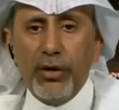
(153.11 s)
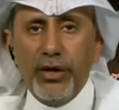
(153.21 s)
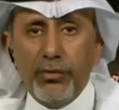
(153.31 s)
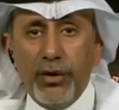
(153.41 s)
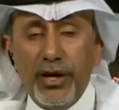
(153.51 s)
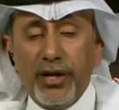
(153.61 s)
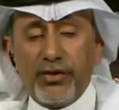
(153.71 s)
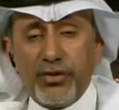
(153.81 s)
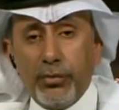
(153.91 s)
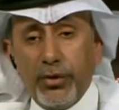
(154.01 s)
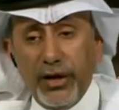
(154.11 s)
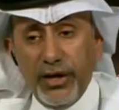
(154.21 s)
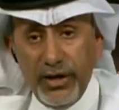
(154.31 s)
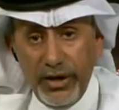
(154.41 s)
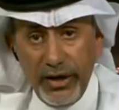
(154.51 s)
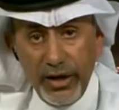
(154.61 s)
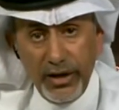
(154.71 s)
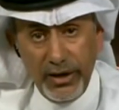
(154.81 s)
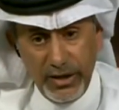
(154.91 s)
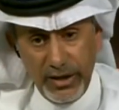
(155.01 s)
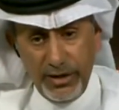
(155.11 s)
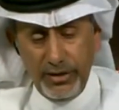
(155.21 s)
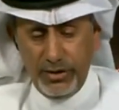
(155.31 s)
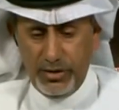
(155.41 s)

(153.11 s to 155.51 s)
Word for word: أنه أنا أتصور أن الهلال الآن